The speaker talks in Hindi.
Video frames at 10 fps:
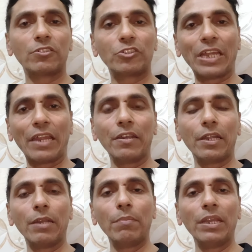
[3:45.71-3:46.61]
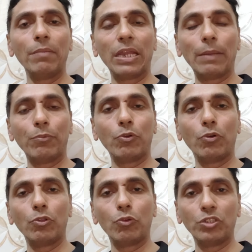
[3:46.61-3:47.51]
शैनगन में मैं
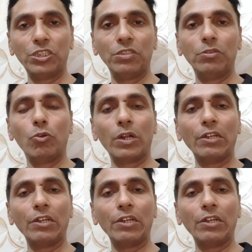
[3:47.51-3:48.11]
आपको दो चीज़ दो